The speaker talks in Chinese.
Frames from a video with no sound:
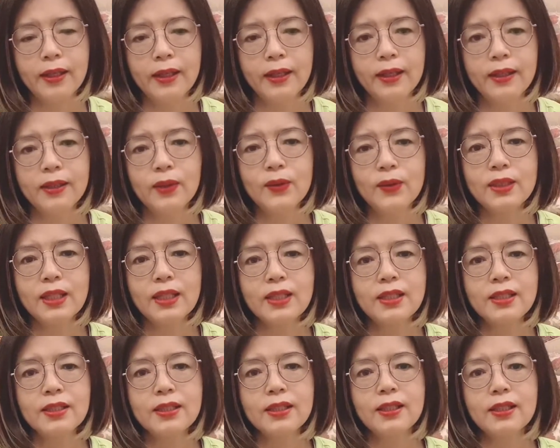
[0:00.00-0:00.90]
因为
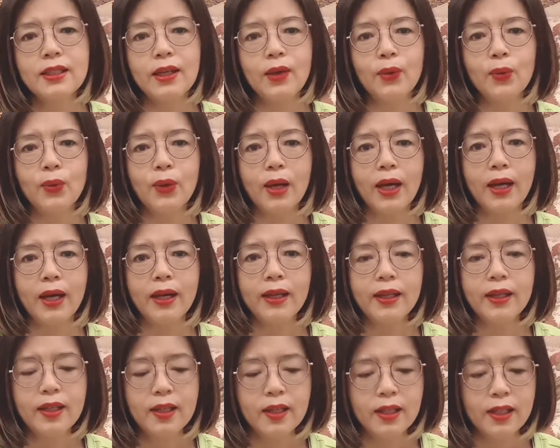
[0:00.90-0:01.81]
在之前我
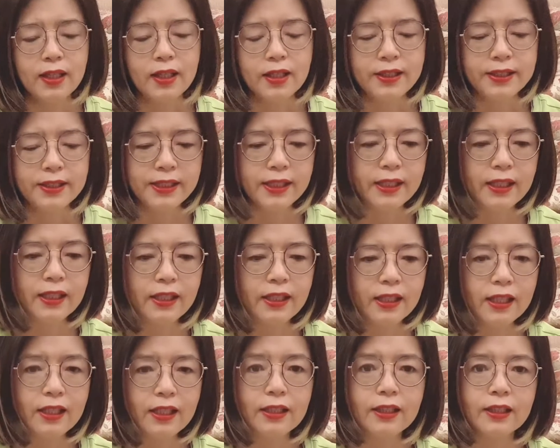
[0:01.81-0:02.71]
还
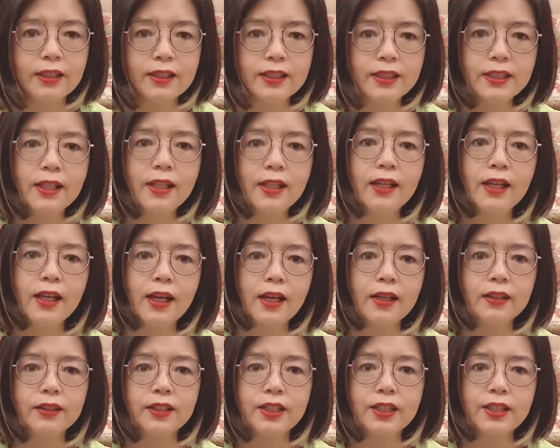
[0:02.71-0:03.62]
尽力的、尽
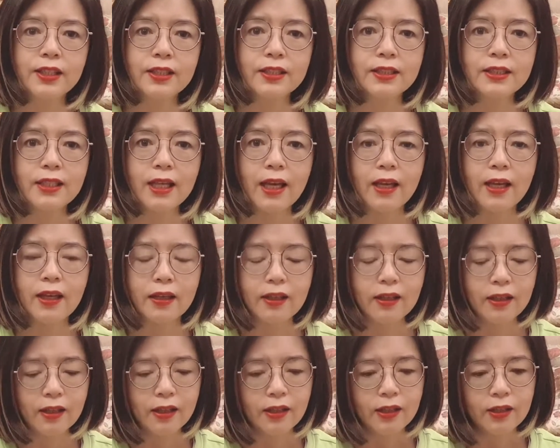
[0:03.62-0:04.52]
量的是
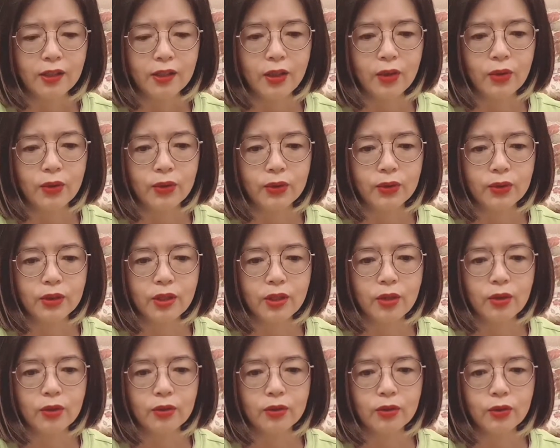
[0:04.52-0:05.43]
在要
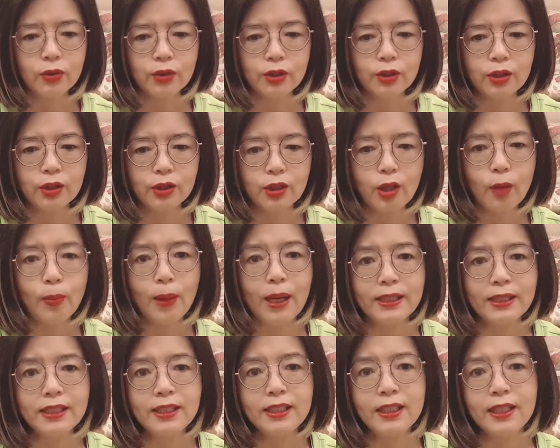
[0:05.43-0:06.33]
要就是要
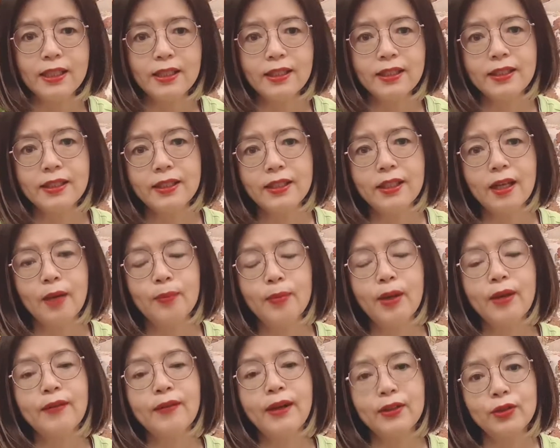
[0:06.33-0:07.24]
把钱
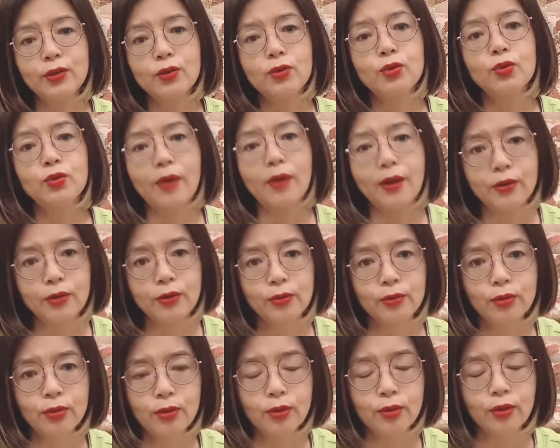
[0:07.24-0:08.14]
想办法去转
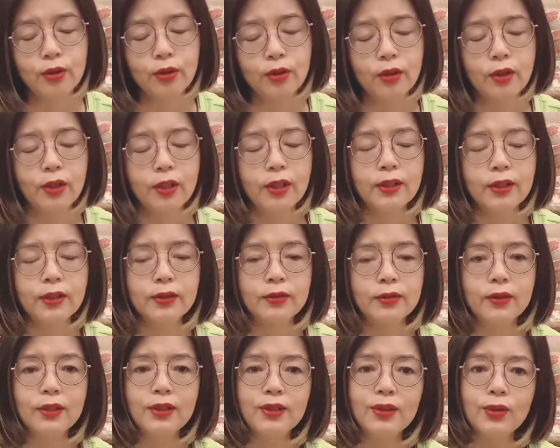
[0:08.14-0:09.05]
出去。
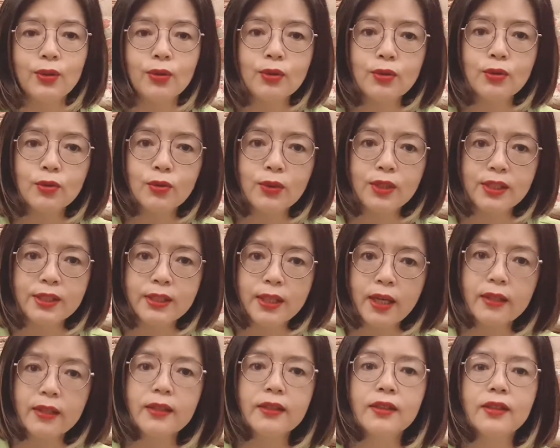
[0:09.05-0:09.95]
所以你会做
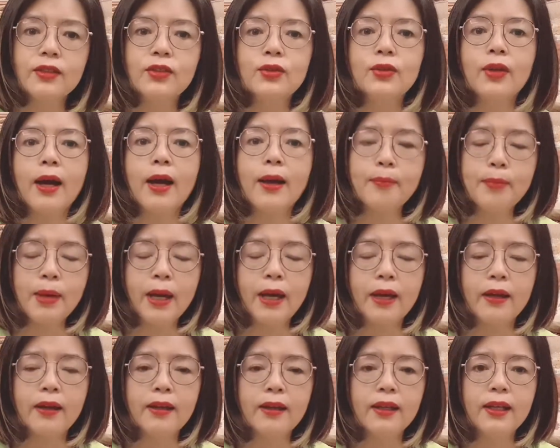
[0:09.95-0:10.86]
相应的去安
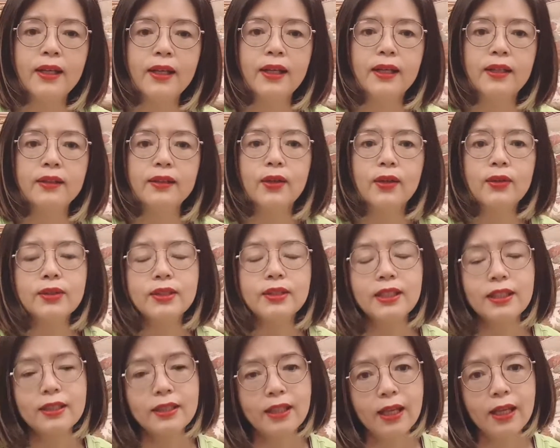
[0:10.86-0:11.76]
排，然后
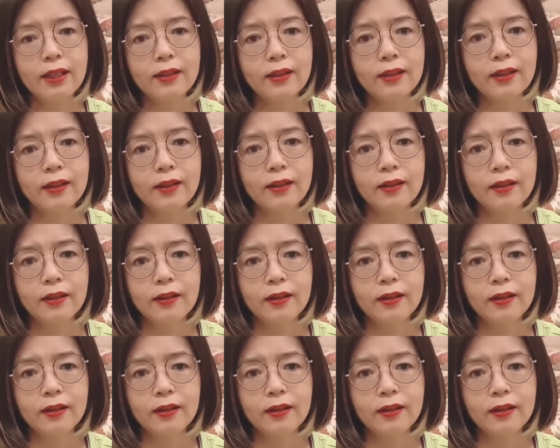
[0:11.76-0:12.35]
现在呢，